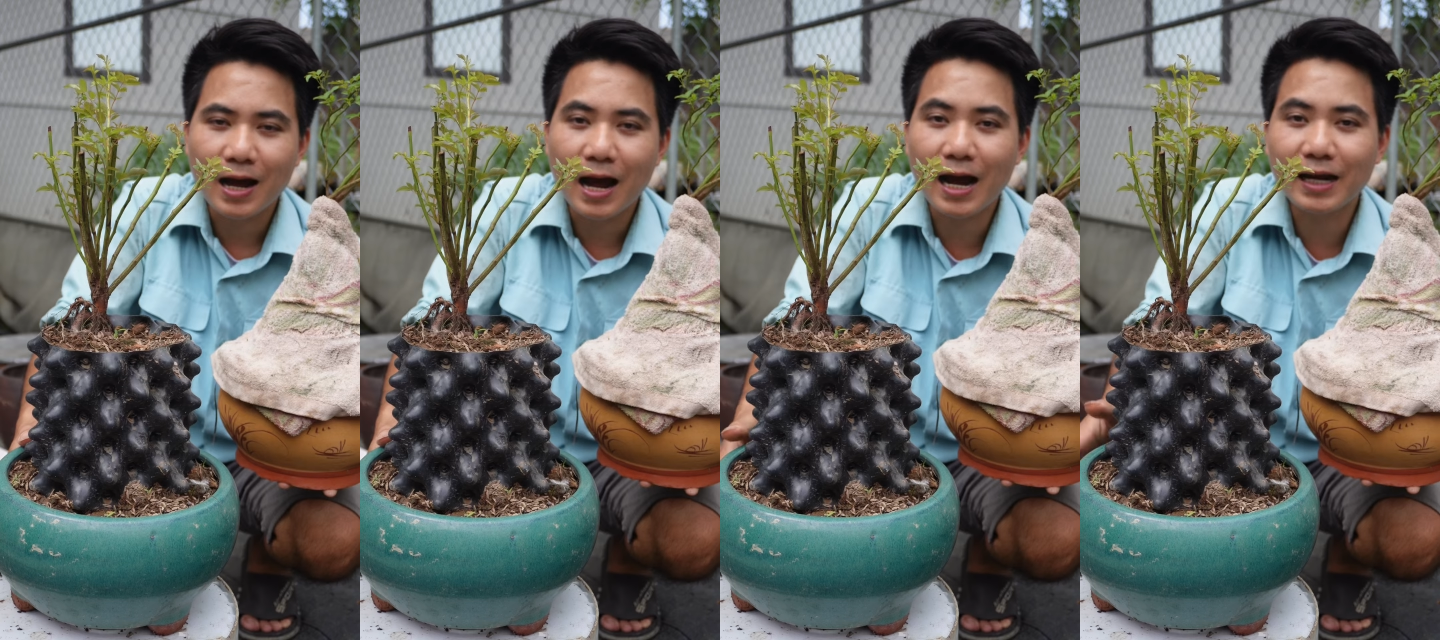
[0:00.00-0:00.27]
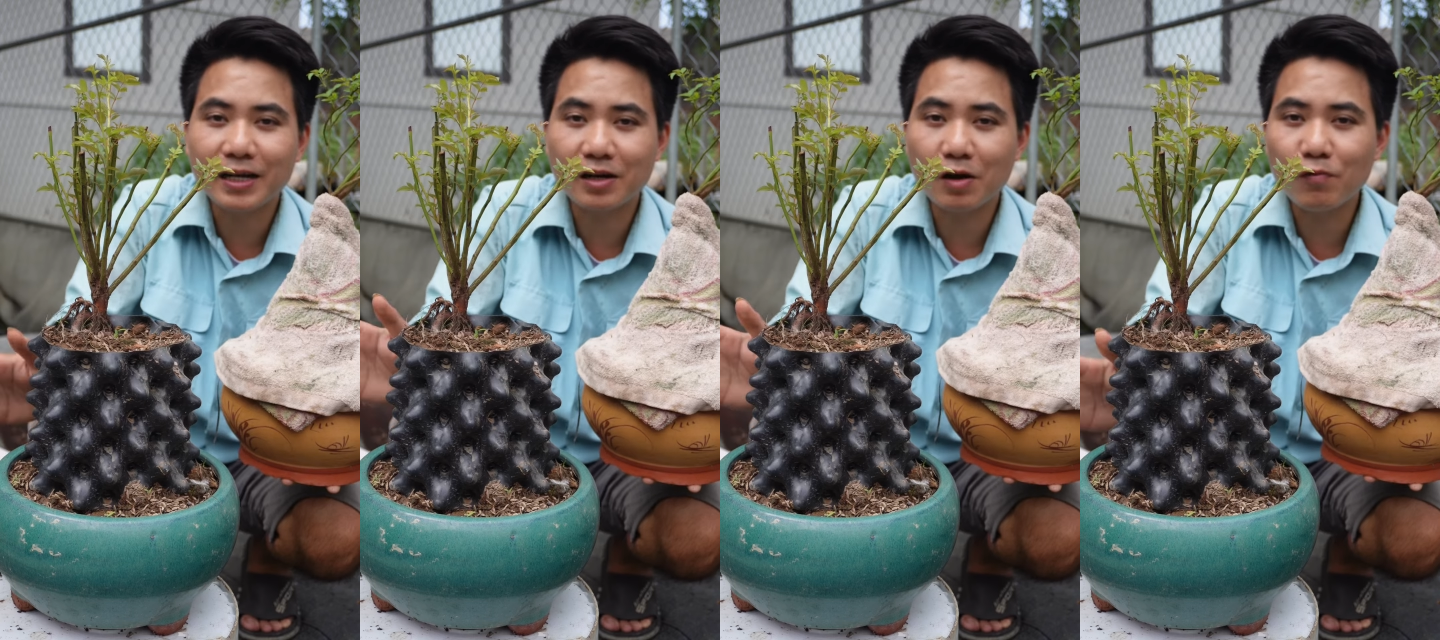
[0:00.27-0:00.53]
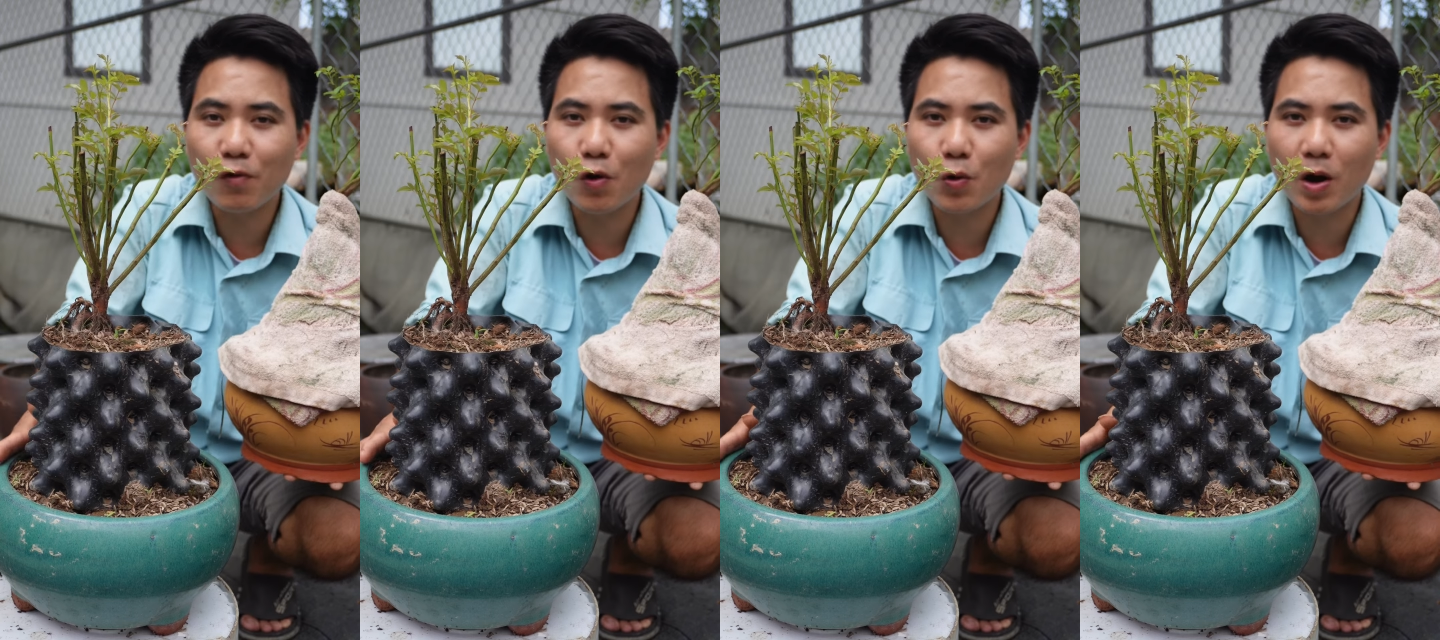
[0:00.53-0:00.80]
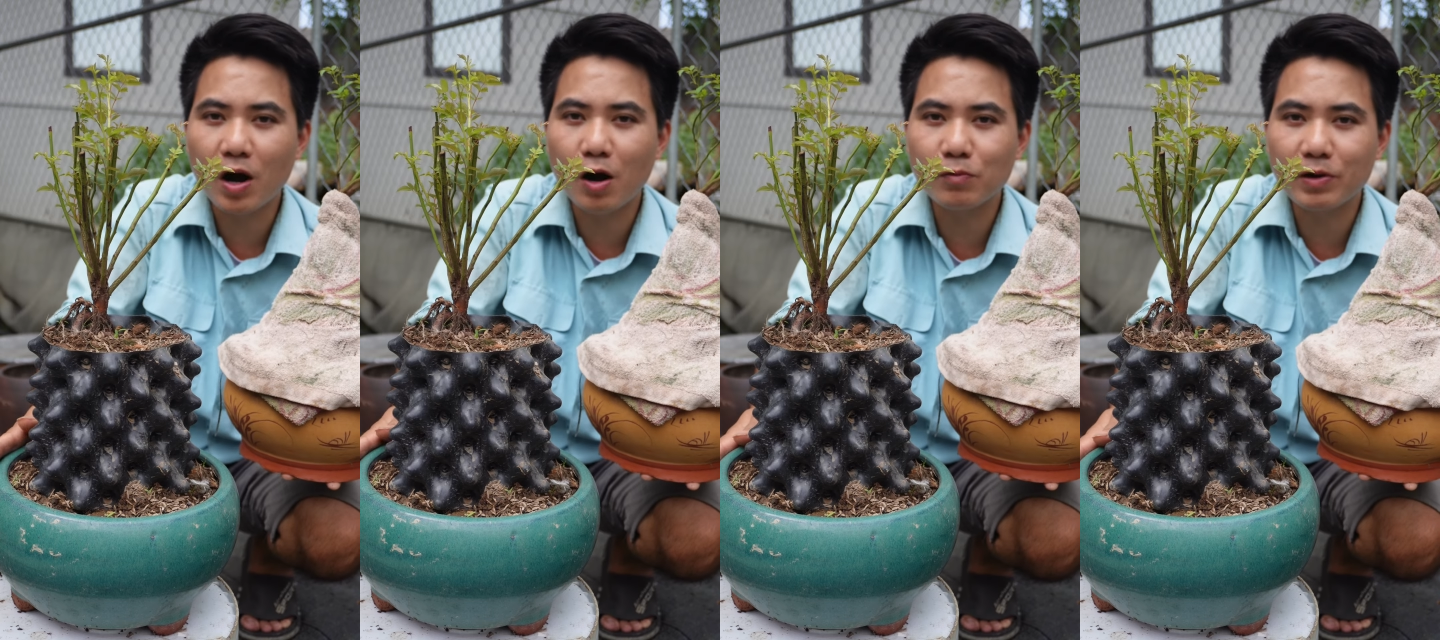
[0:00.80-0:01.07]
Hai cái gốc
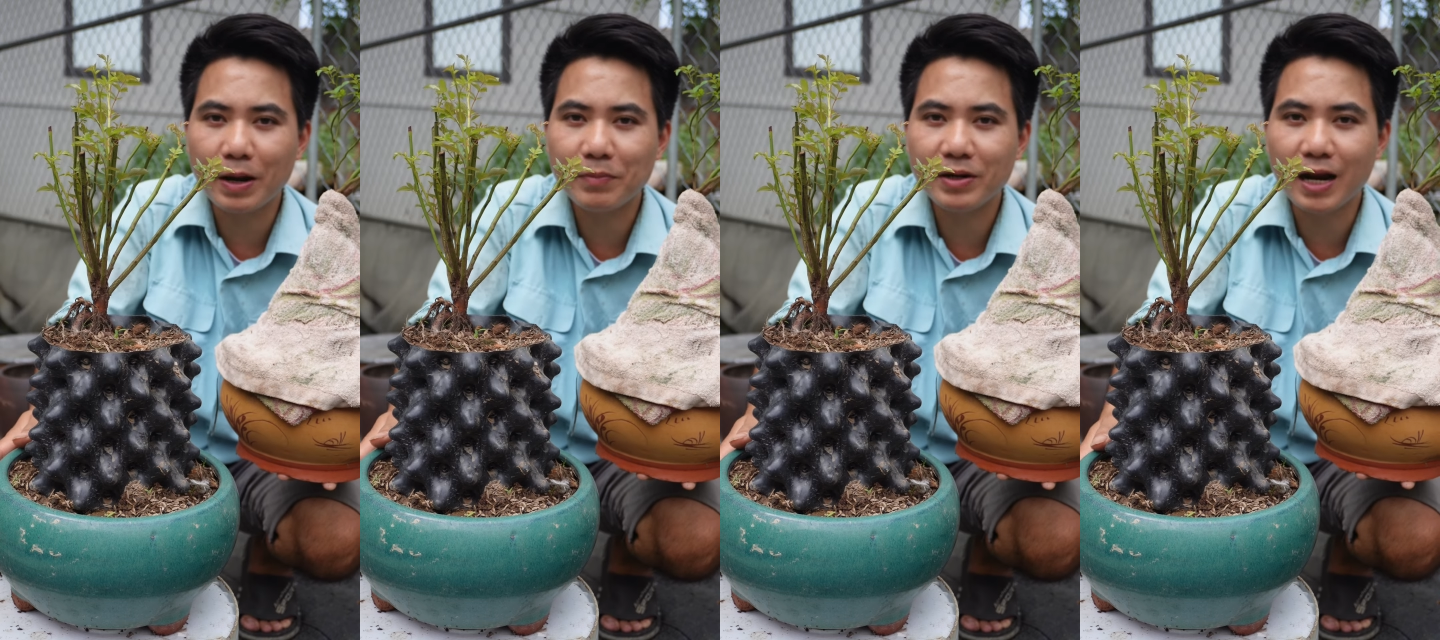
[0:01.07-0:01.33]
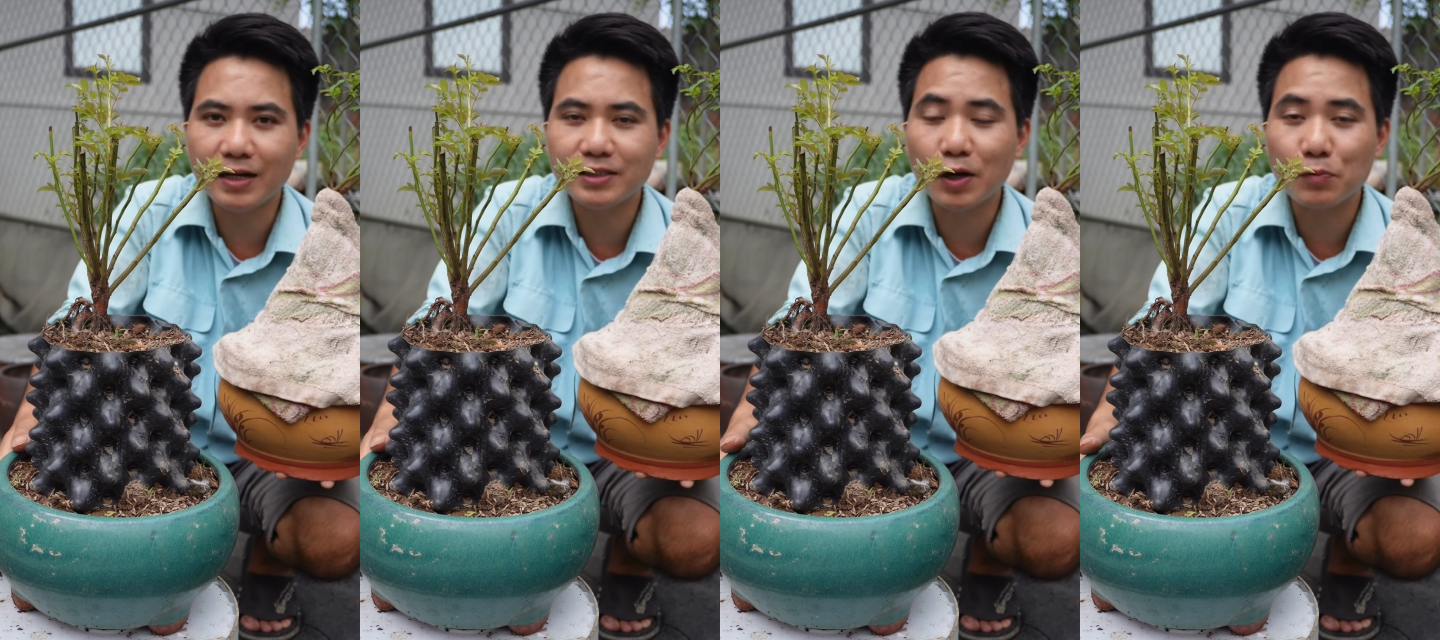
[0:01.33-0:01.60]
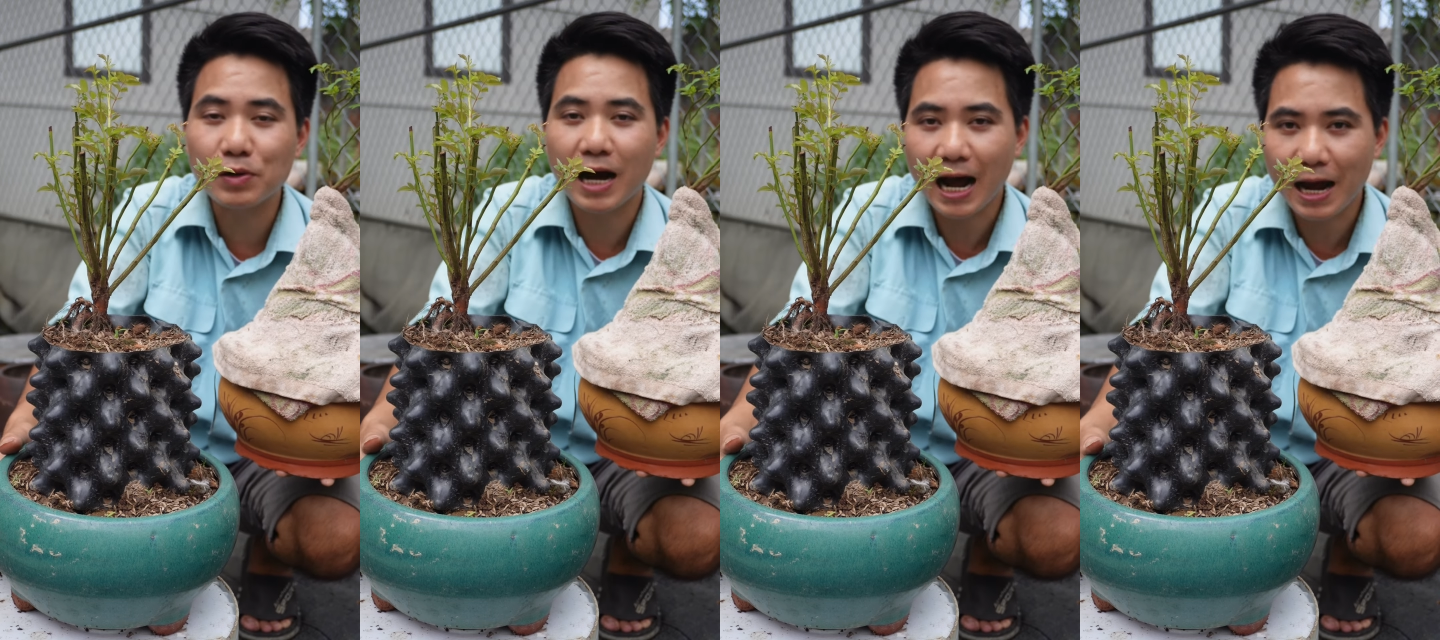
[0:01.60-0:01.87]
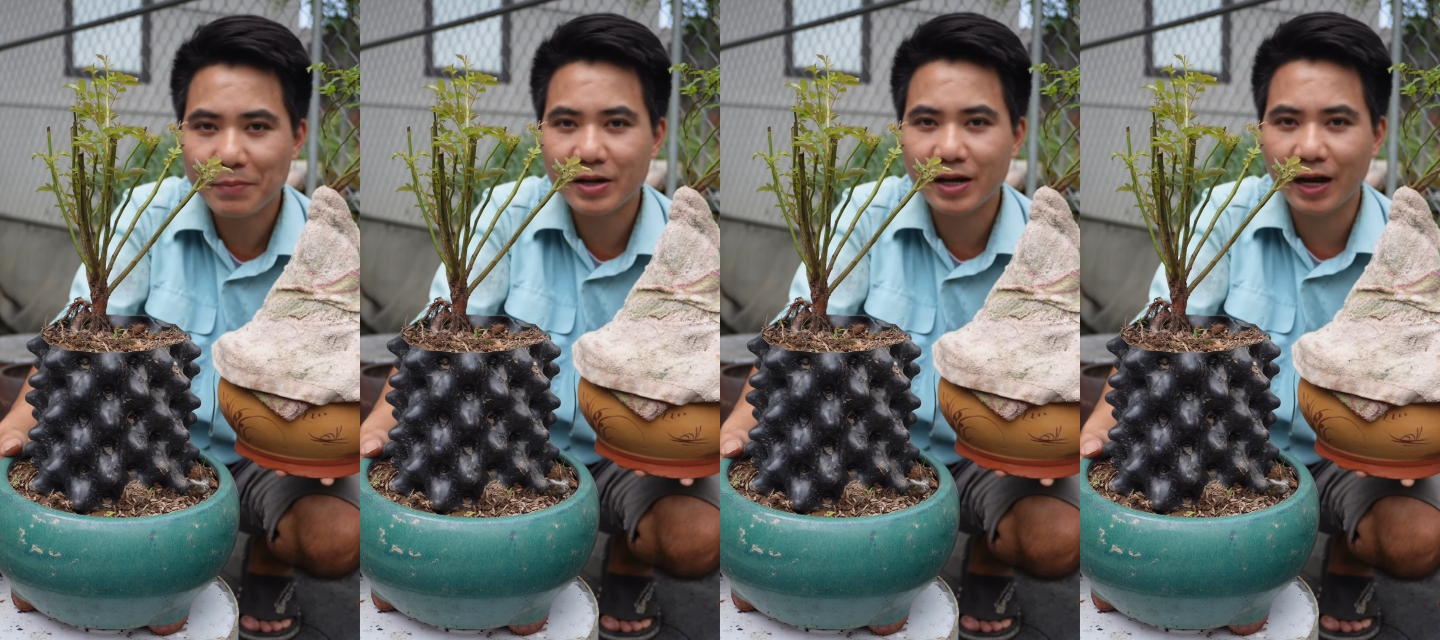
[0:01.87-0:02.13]
phôi hoa hồng này mình đã trồng được
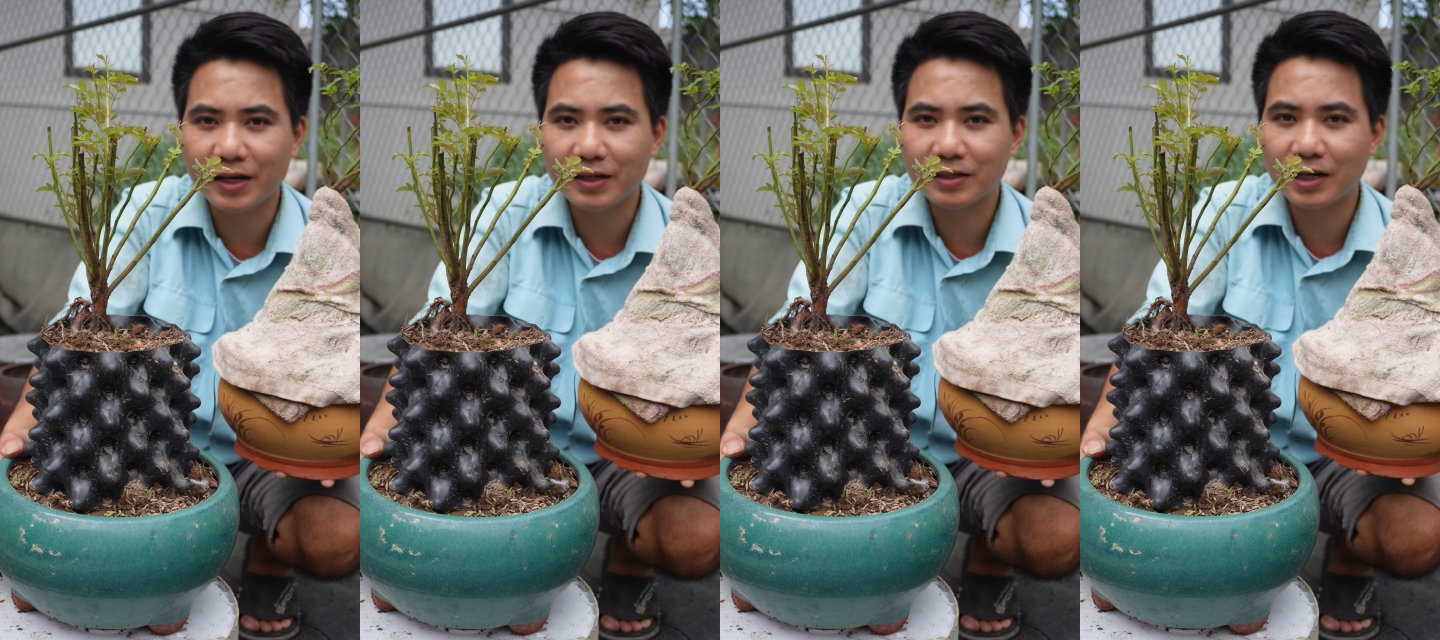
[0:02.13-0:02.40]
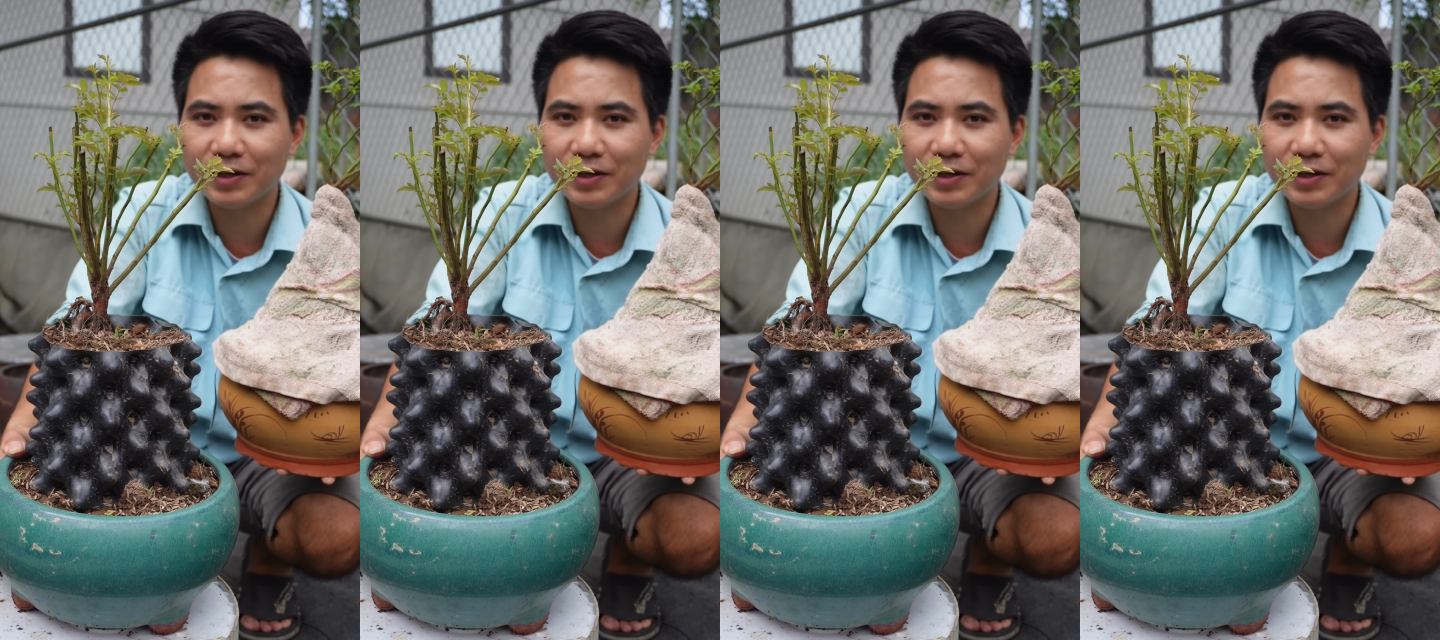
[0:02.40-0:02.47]
20 ngày,